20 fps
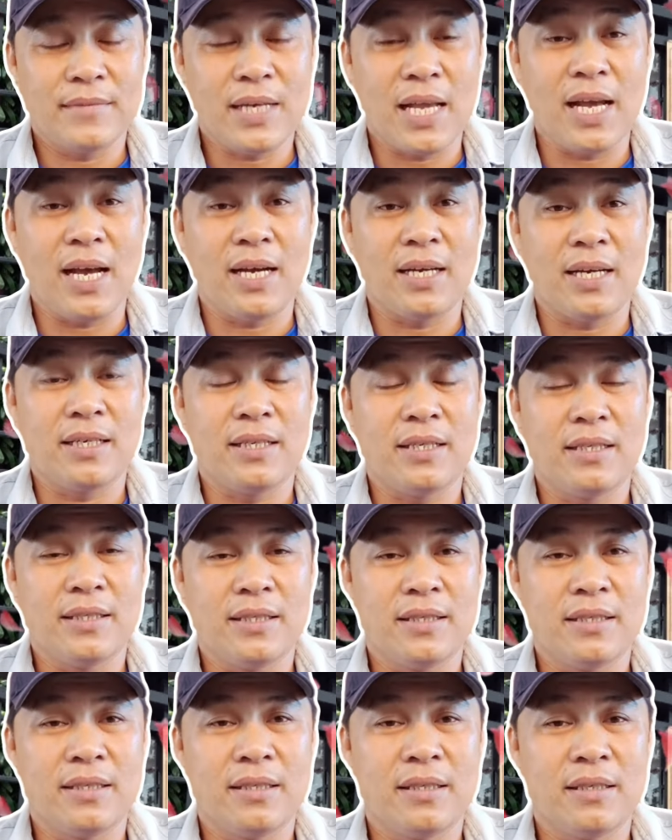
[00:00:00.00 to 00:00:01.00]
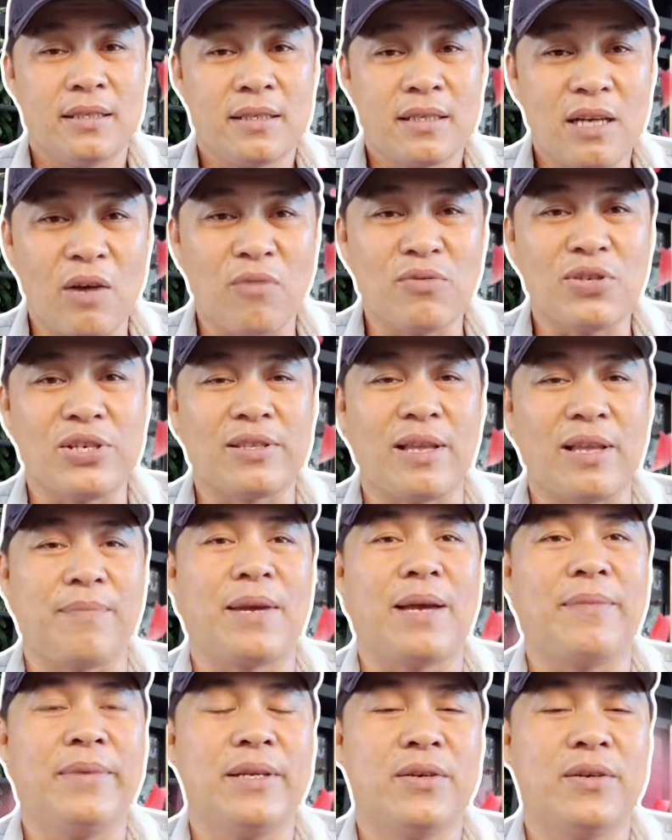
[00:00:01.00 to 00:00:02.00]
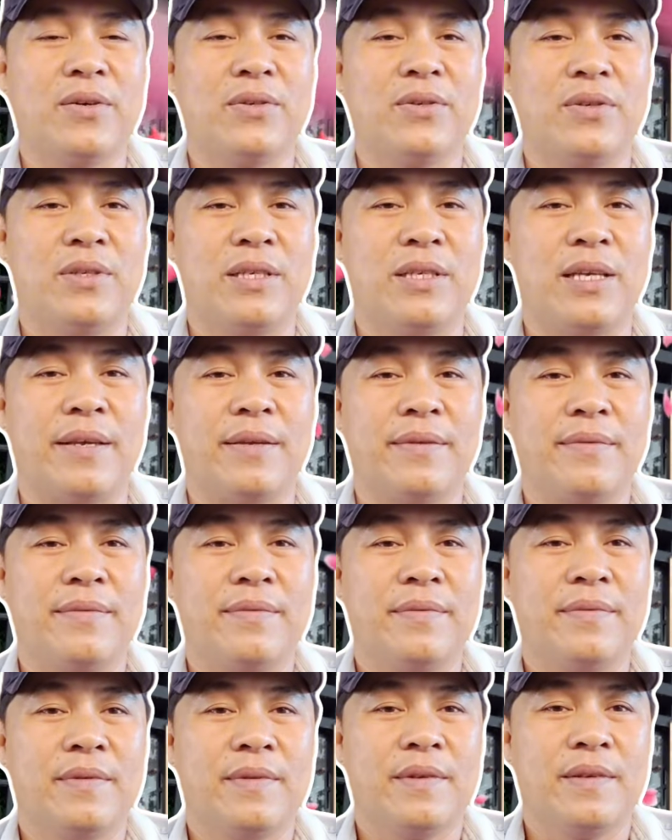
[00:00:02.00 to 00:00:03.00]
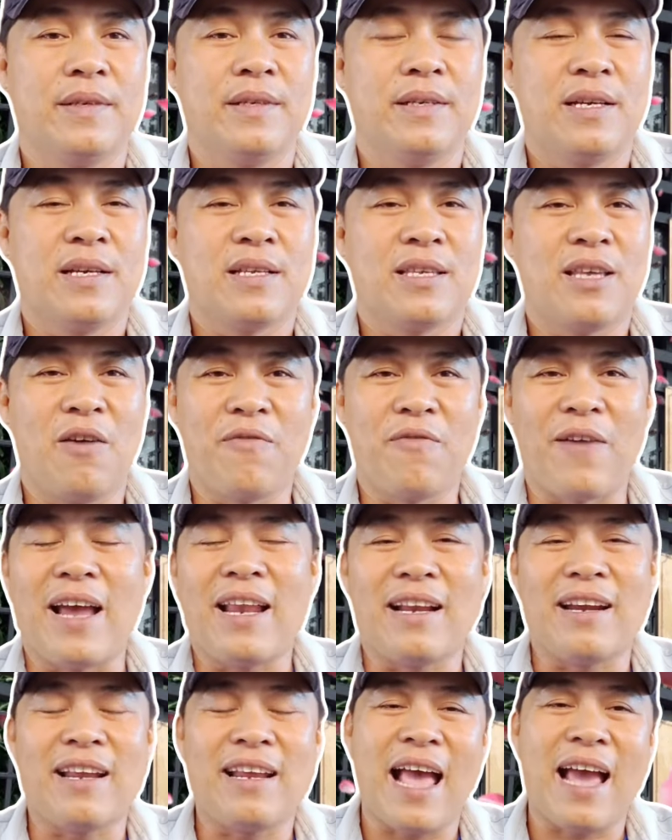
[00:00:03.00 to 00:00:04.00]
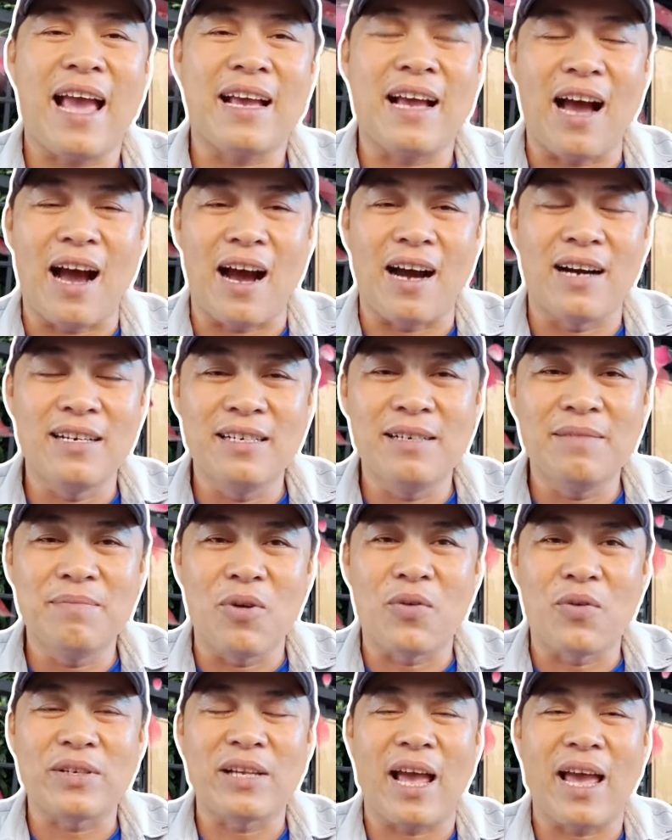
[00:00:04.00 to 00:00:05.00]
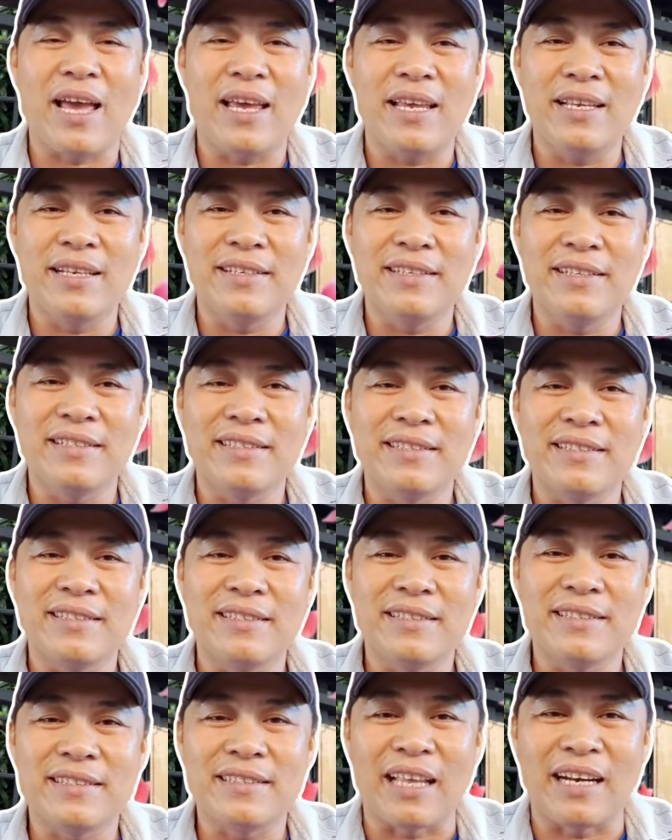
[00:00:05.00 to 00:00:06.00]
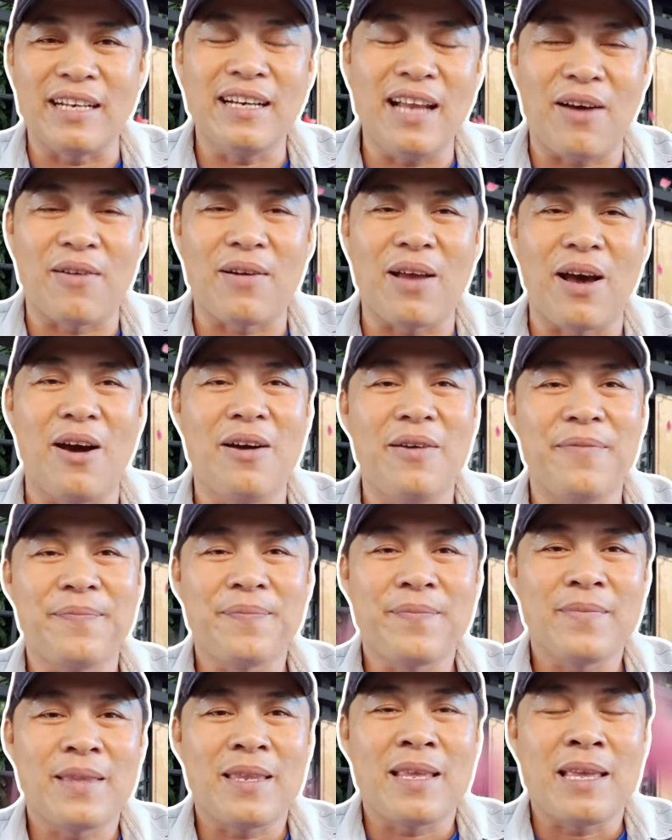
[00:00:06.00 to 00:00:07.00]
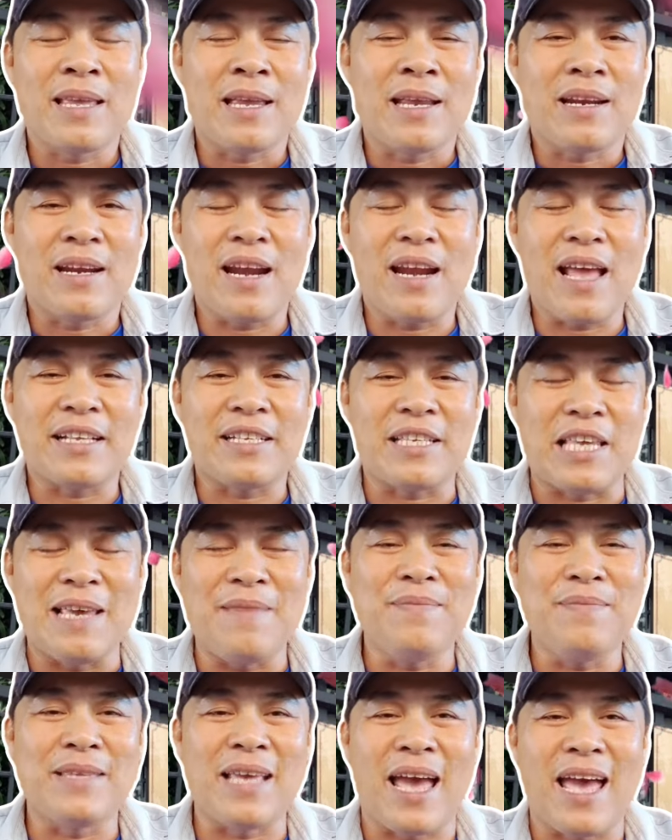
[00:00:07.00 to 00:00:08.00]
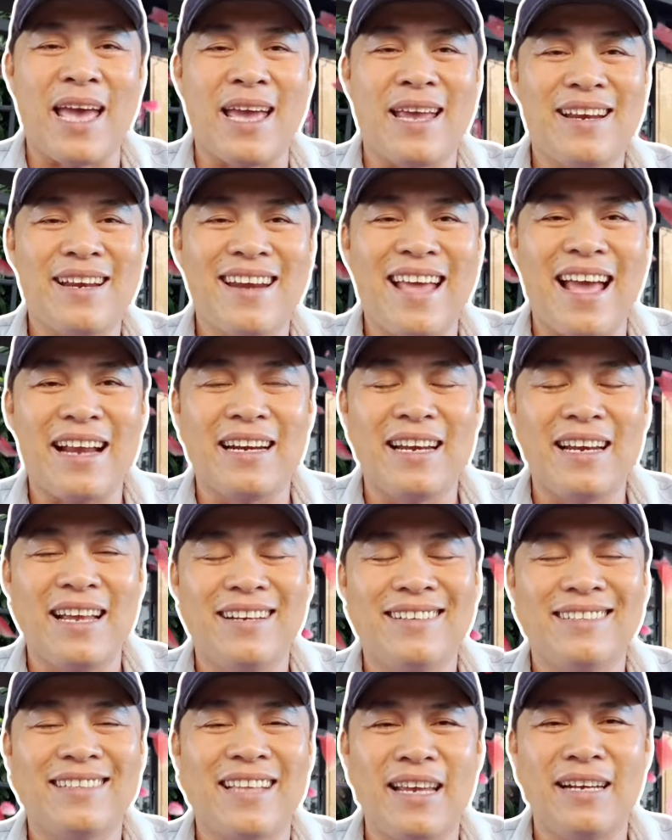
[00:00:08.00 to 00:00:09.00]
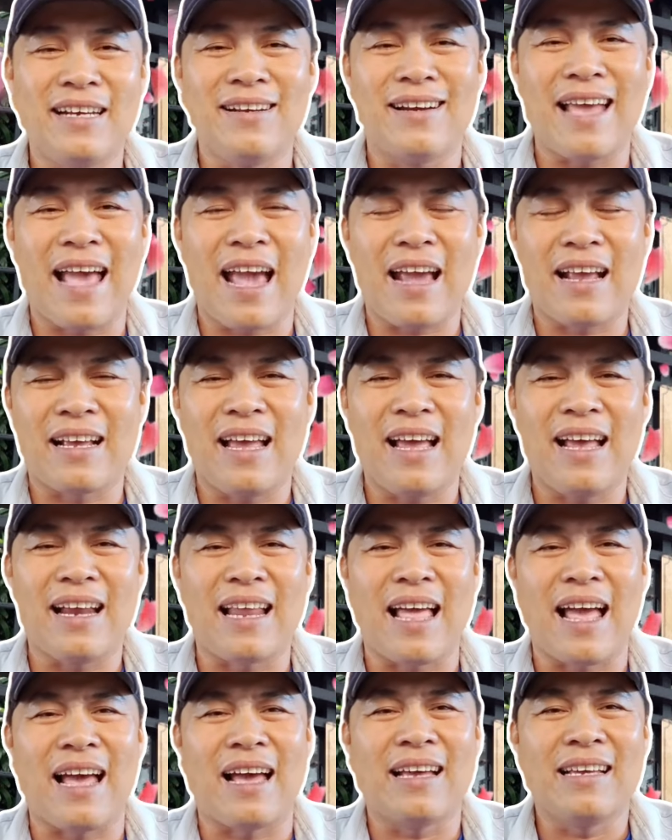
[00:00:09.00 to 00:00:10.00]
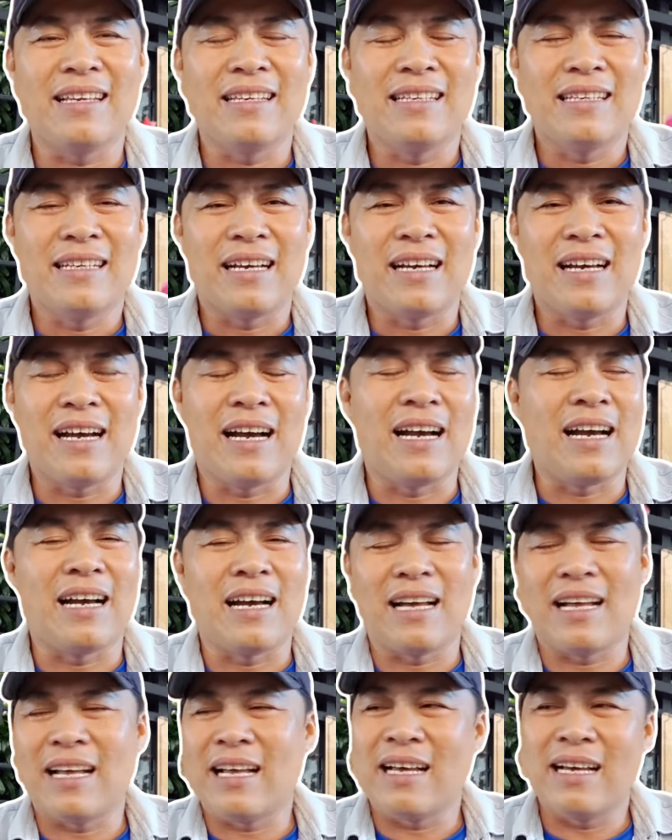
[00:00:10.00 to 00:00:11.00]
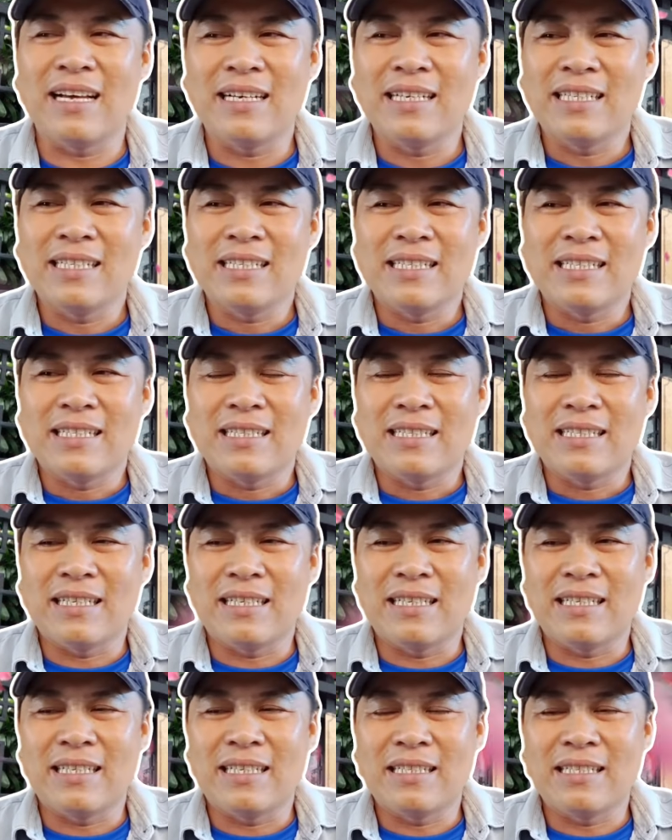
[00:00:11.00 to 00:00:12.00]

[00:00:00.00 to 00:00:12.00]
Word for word: nha trong sự tầm ngắm hết cô chú anh chị chứ không phải là nó đang ở một cái tỉnh nào đó nó đang chiếm trệ nó đang lên tiếng nó đang là à, à,